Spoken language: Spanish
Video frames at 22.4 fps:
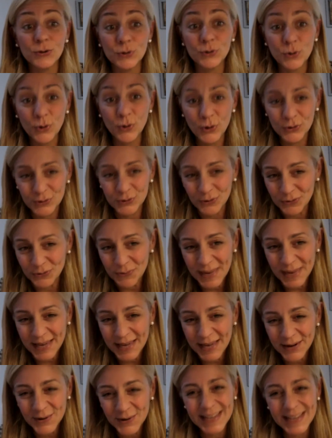todos los
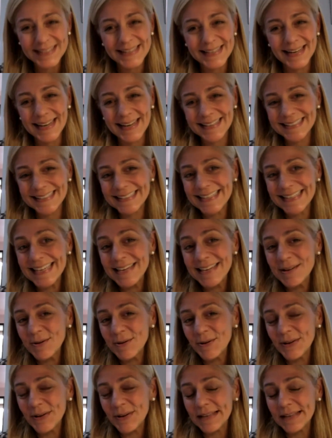miércoles a las
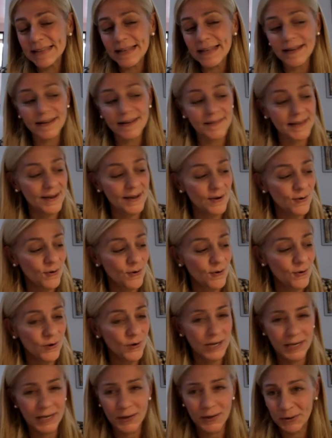5 de la tarde,
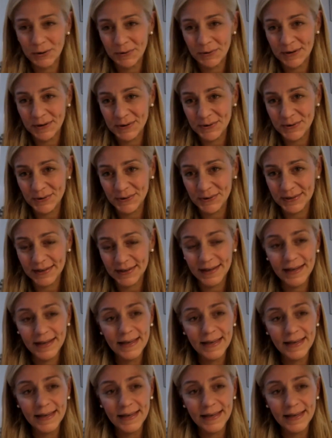hora de Nueva York.